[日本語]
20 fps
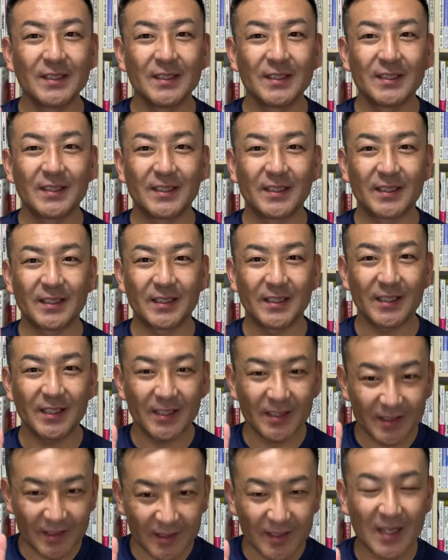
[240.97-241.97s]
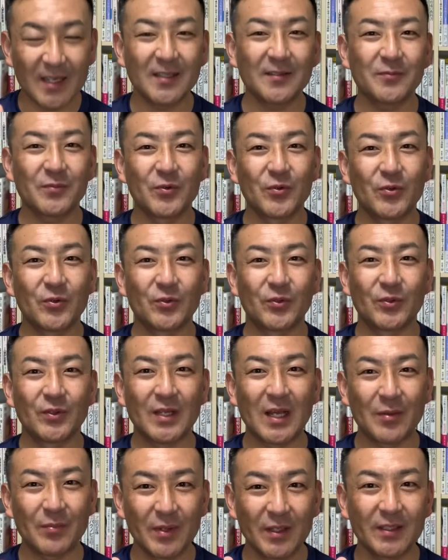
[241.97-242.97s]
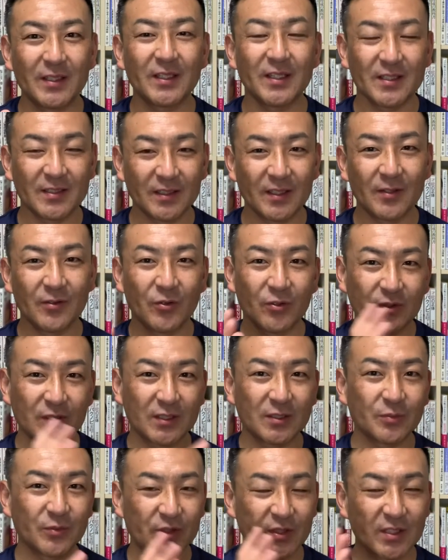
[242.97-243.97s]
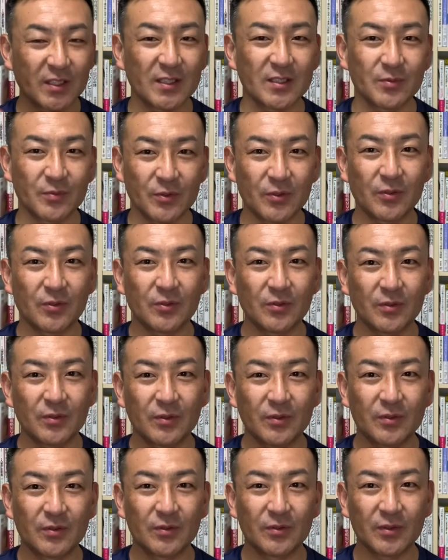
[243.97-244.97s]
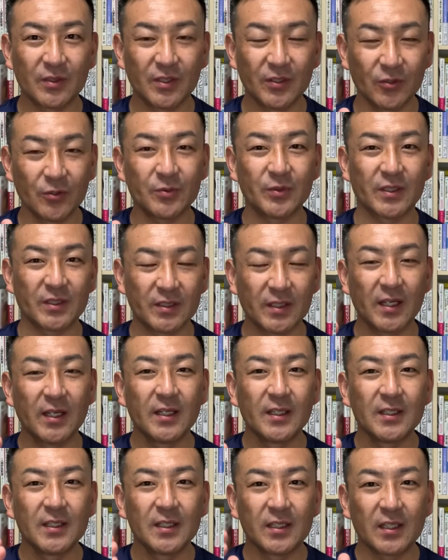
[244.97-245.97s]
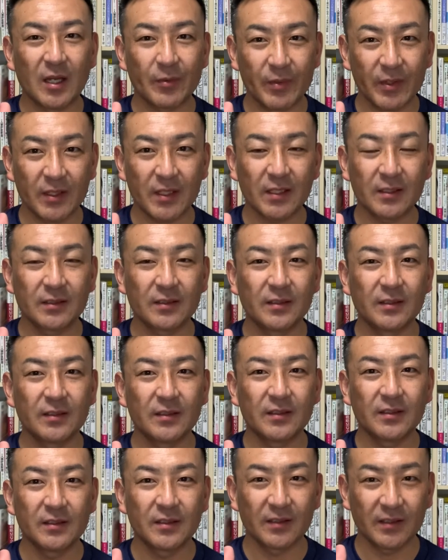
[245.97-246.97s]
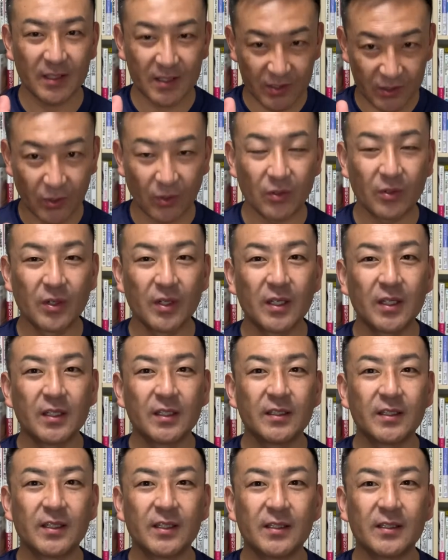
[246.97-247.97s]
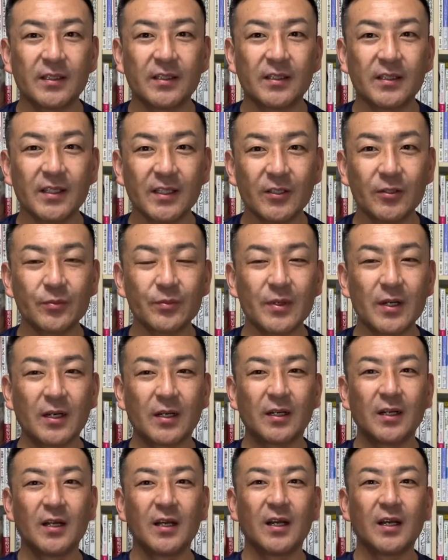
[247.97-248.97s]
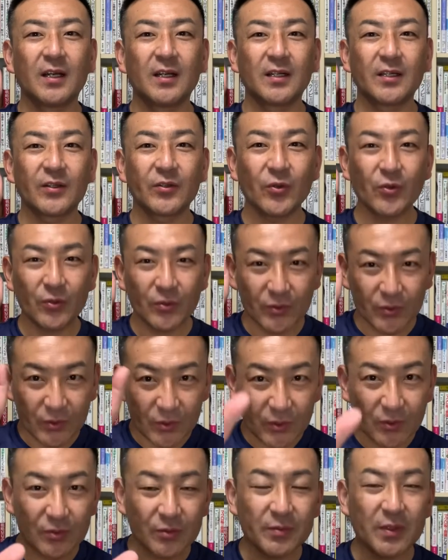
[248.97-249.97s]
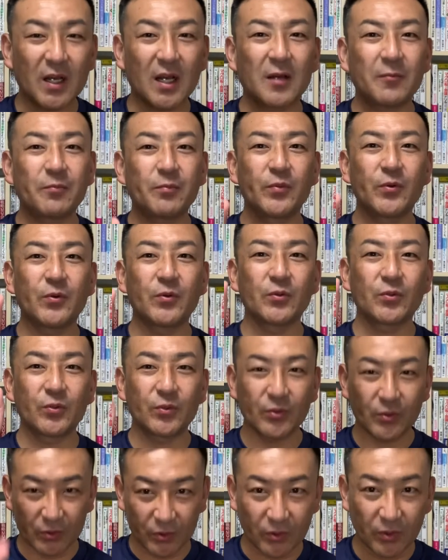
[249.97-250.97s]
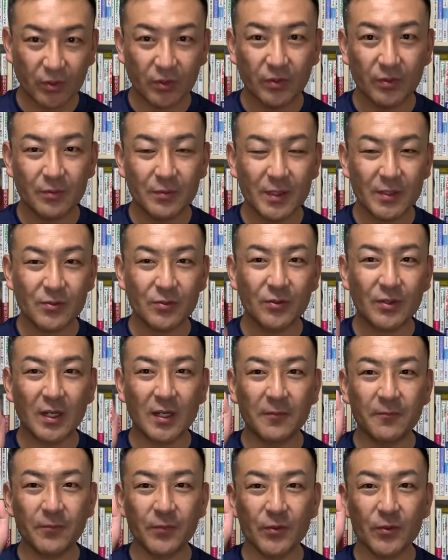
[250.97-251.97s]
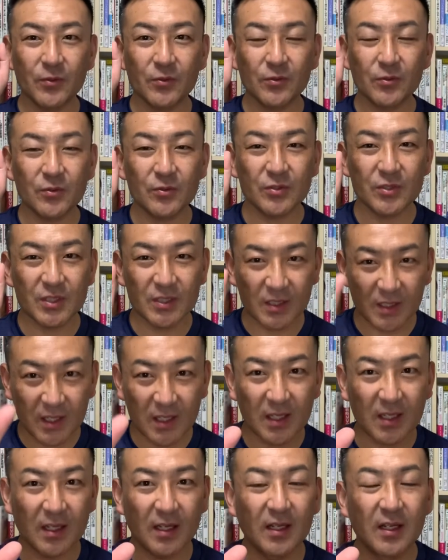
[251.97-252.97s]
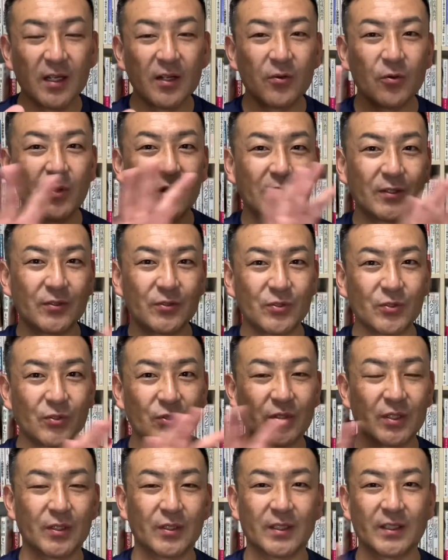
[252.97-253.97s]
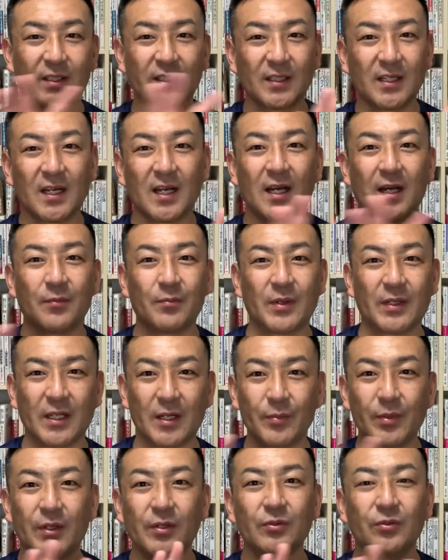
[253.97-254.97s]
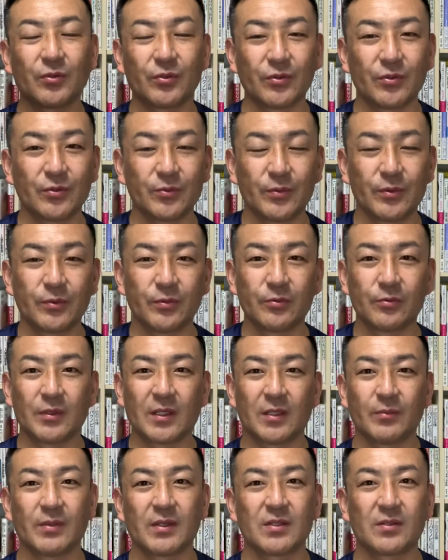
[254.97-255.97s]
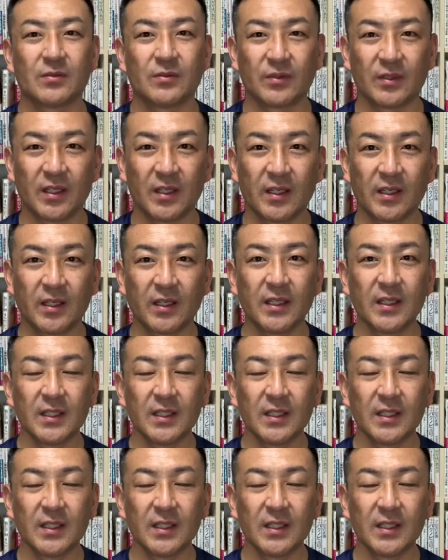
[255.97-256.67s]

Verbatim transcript: えー、一旦もうやめてですね6月も7月も昨日もですねやめたんですよ。でだけどまあ極力ま発表を取ろうと。まあその発表を通して他の受講生の方が学べるという部分もありますので、